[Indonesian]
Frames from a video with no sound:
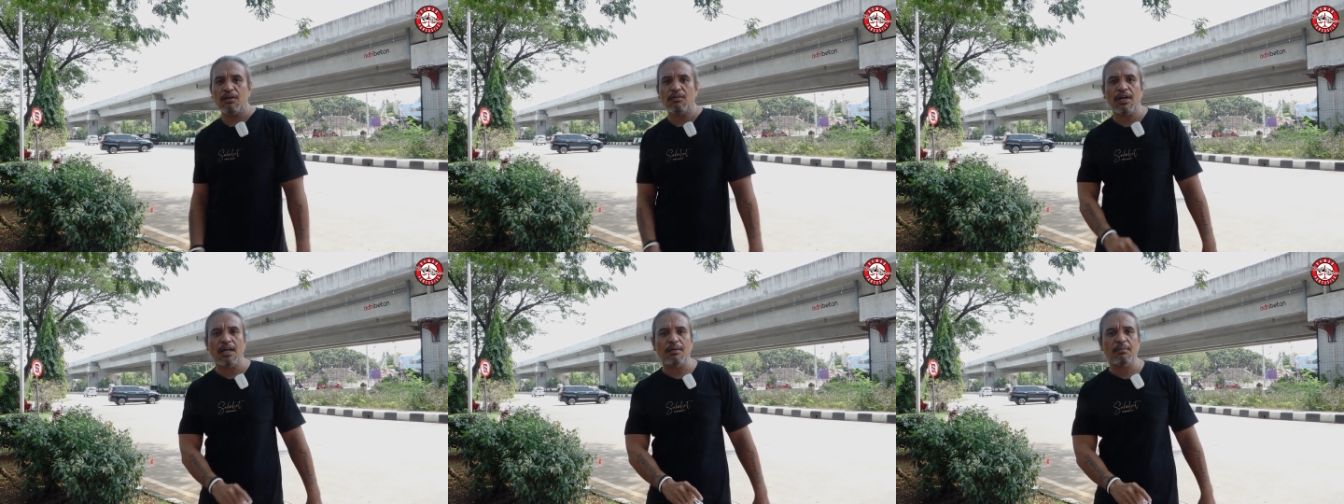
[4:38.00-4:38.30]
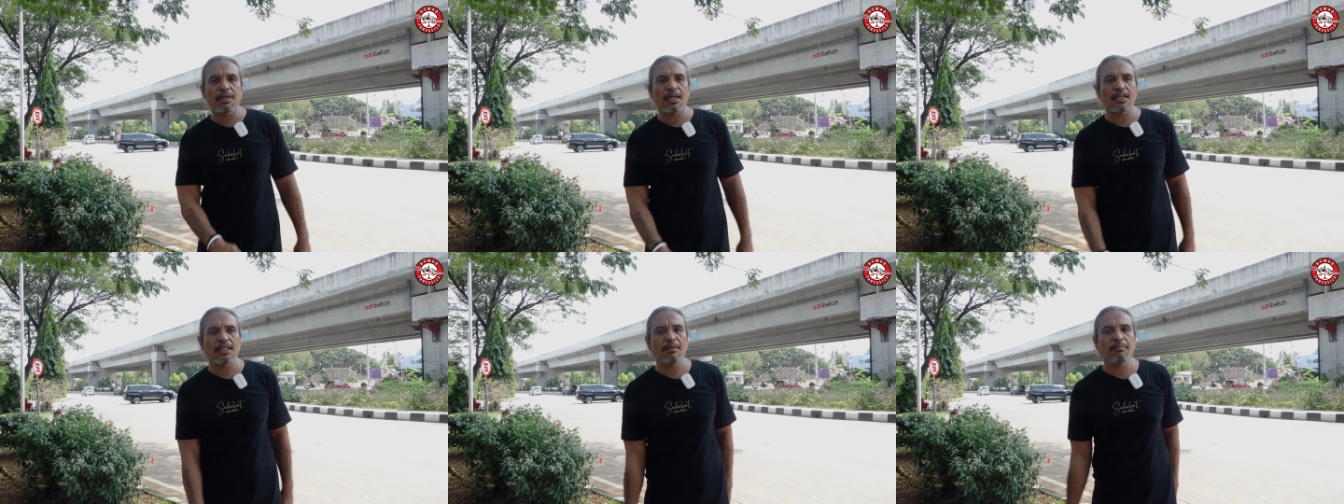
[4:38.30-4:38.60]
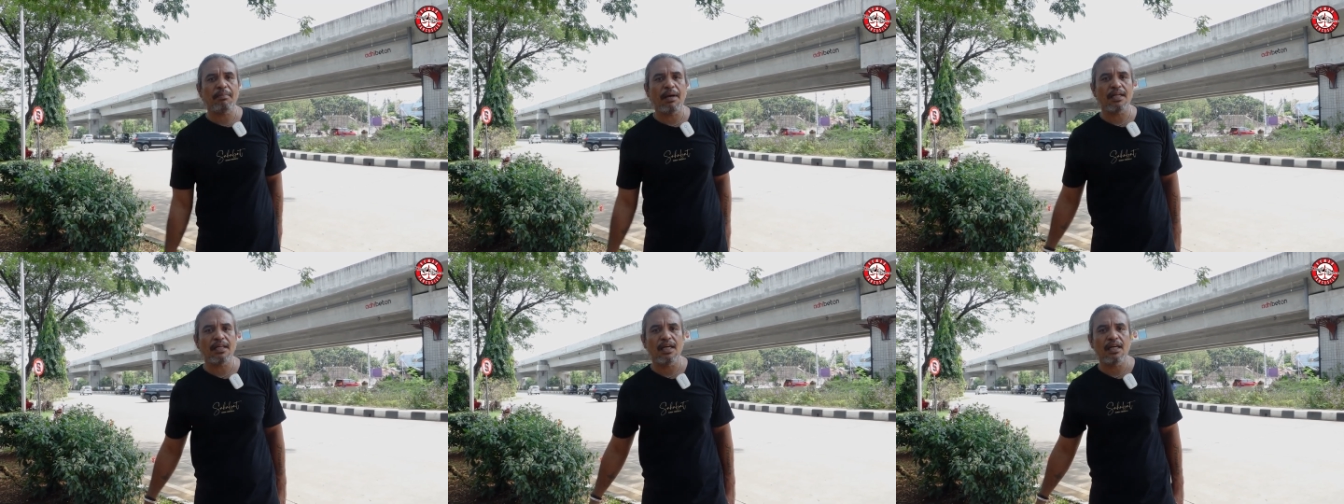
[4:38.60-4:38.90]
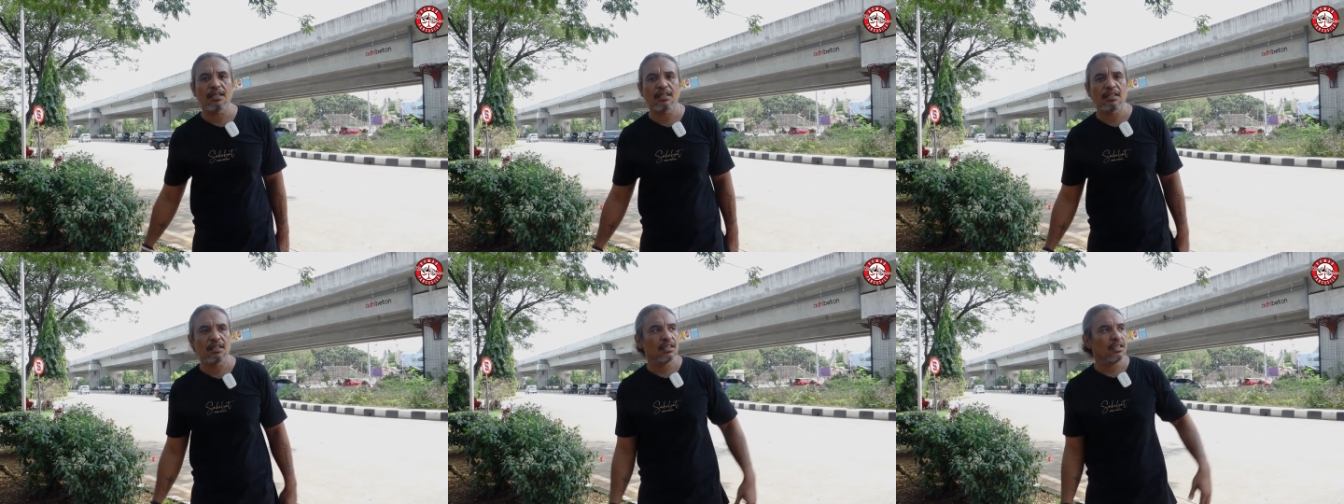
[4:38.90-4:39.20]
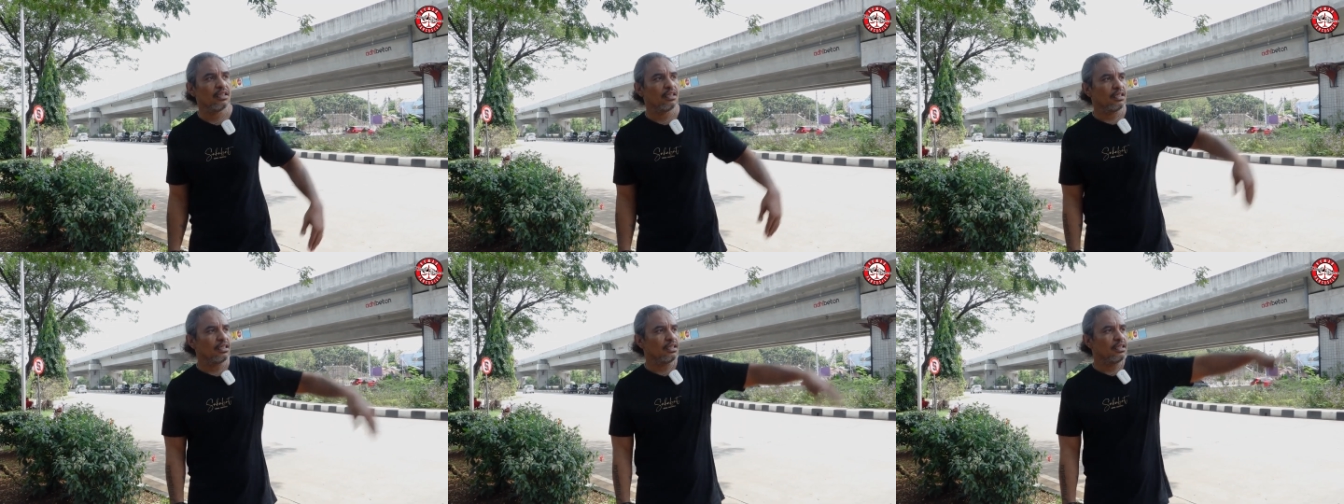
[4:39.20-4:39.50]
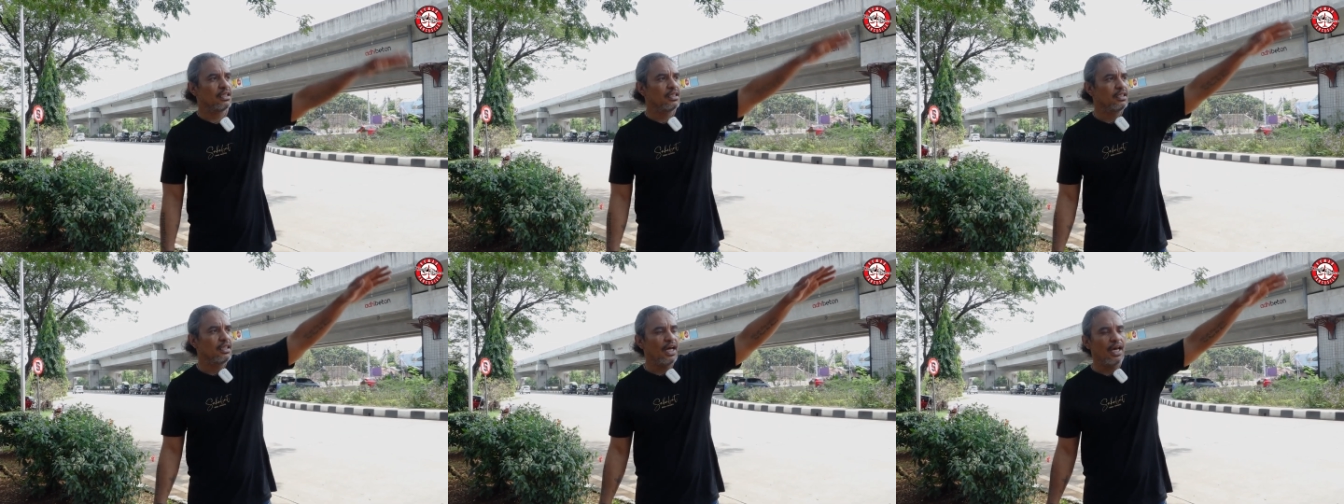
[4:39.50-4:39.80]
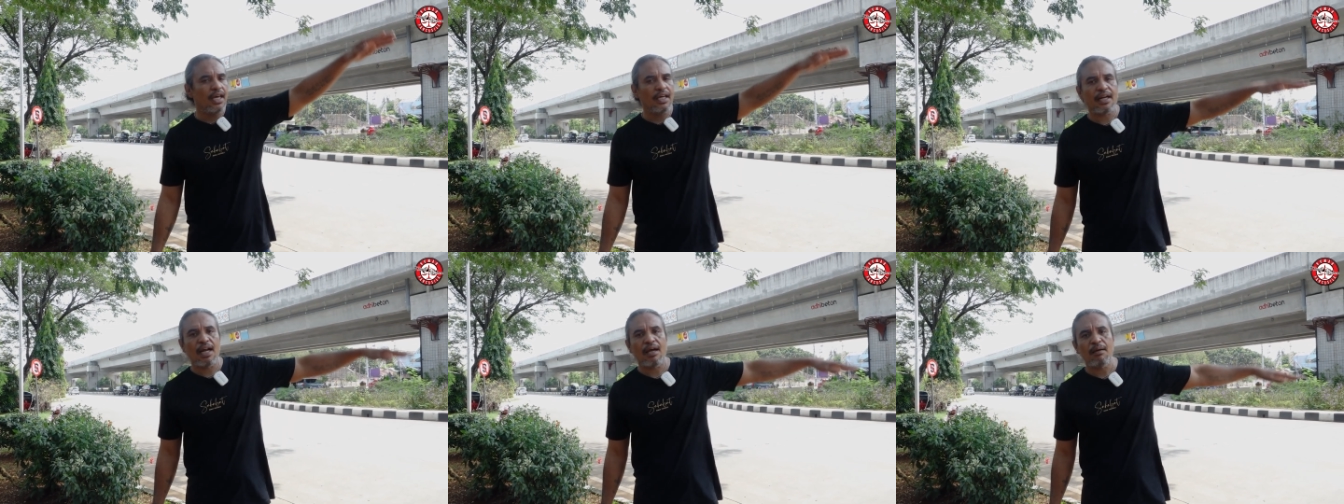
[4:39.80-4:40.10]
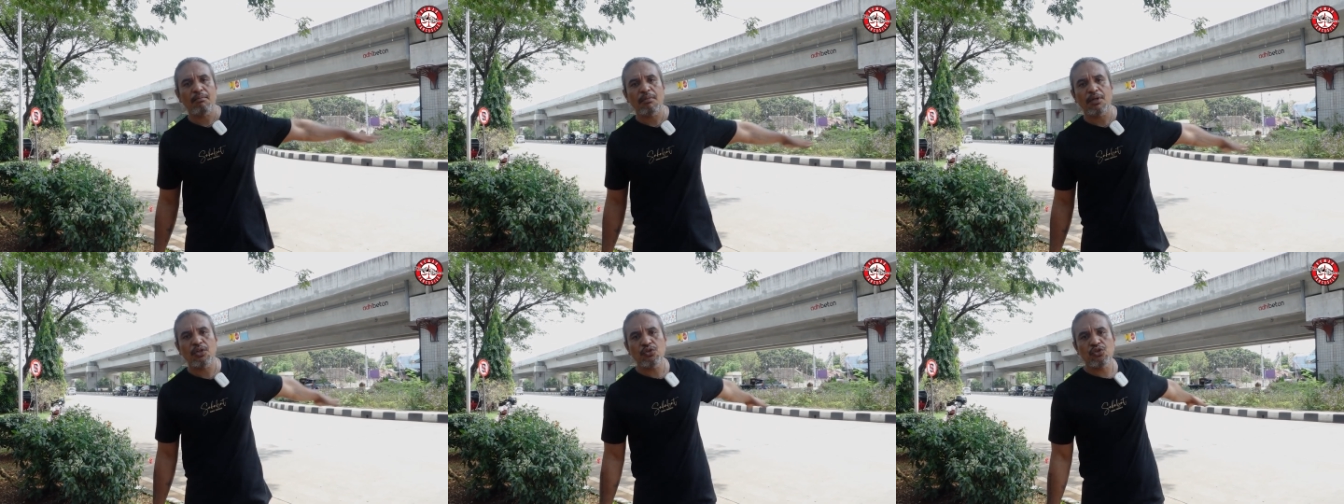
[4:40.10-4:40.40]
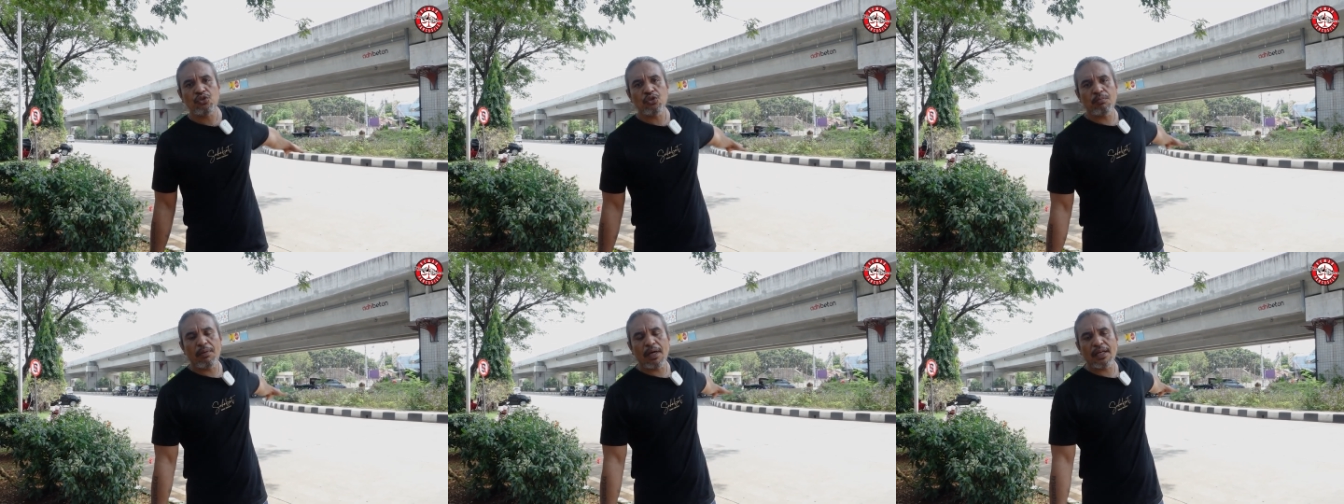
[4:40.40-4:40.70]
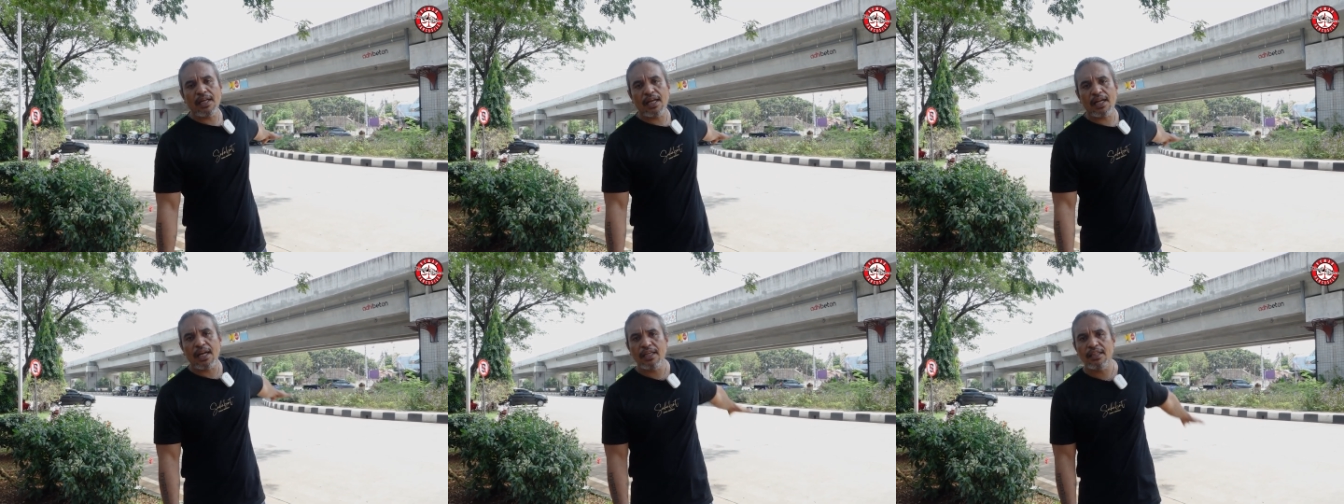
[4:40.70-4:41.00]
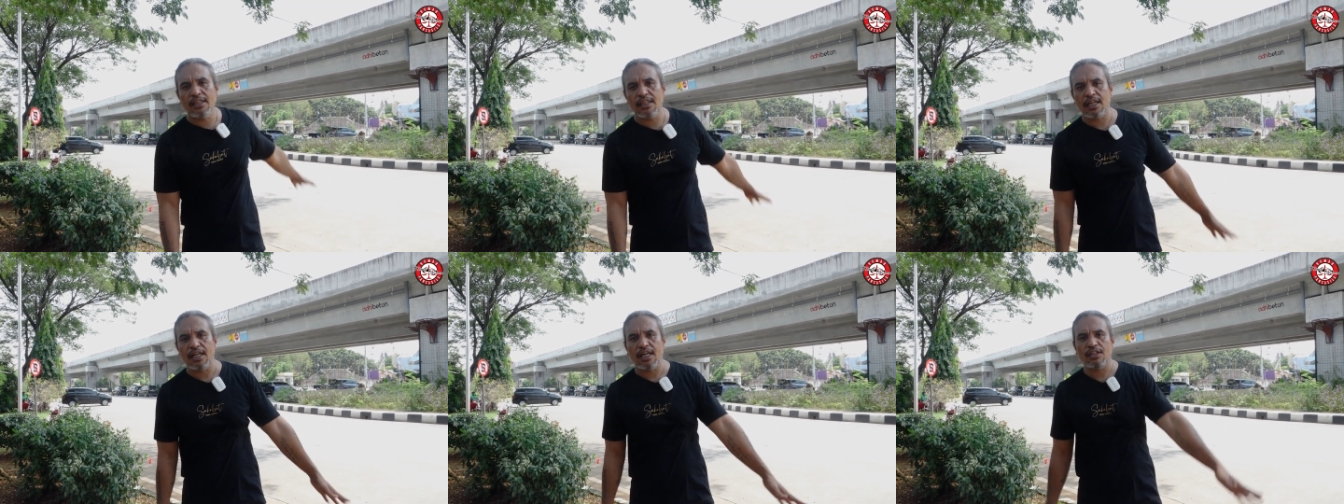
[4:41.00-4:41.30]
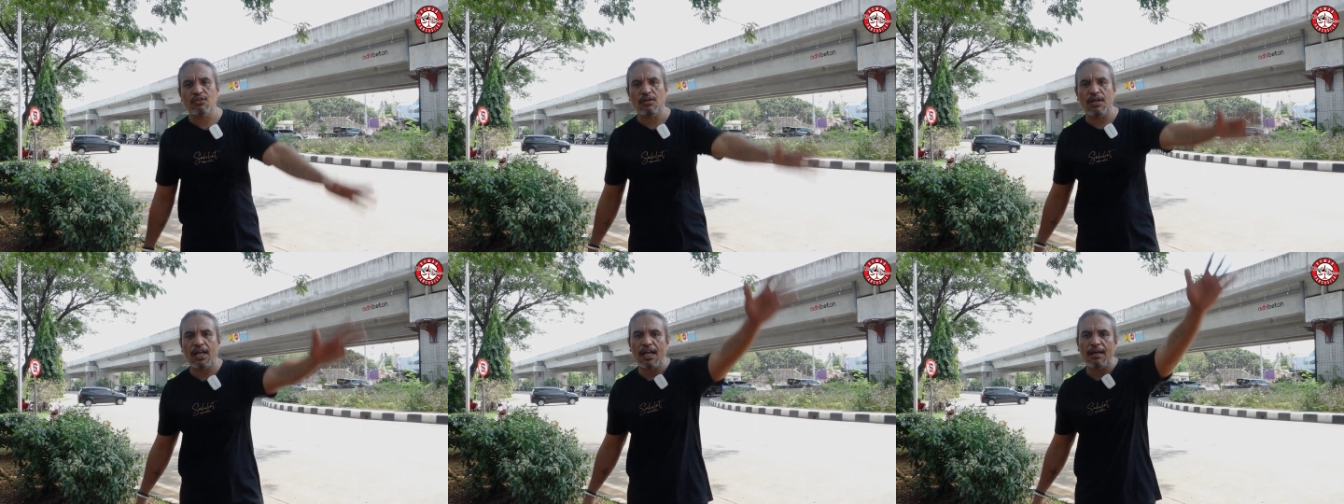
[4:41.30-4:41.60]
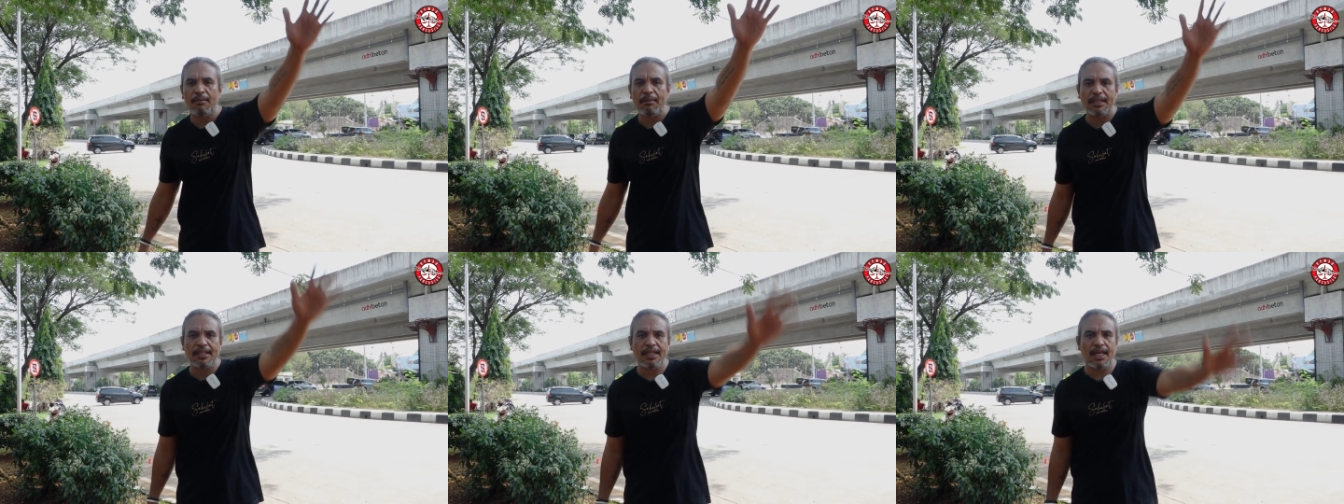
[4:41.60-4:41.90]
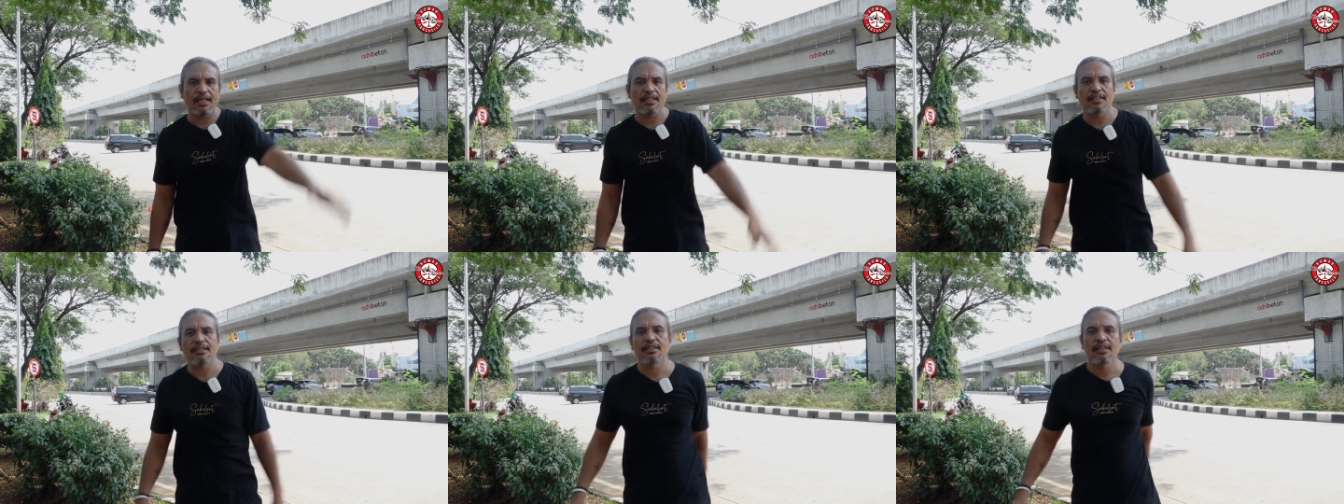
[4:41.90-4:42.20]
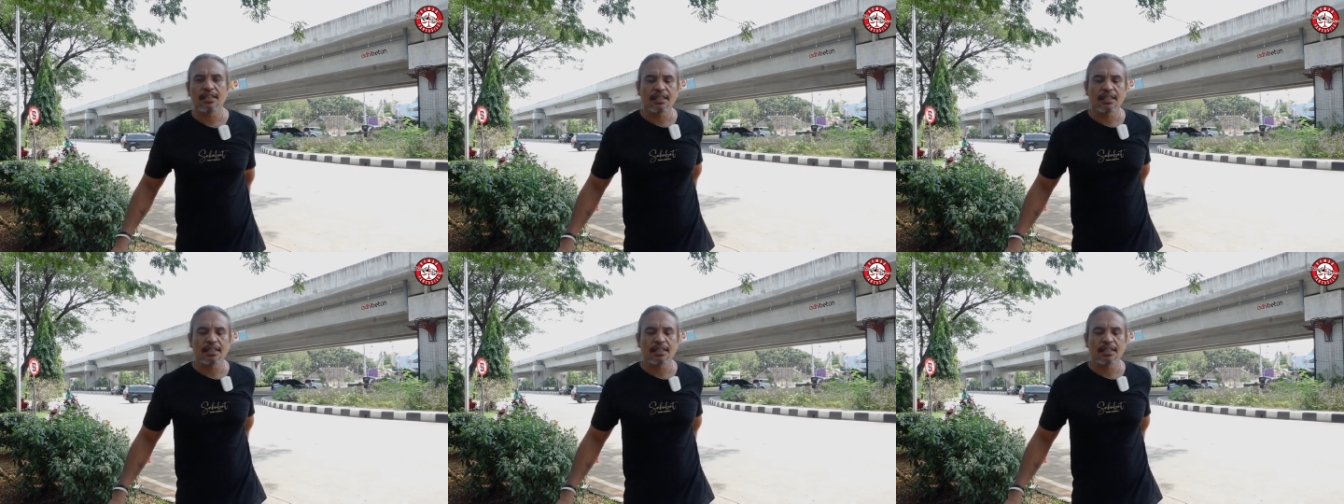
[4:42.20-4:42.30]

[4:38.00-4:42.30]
melakukan penertiban ya di daerah menuju Bandara Internasional Ahmad Yani.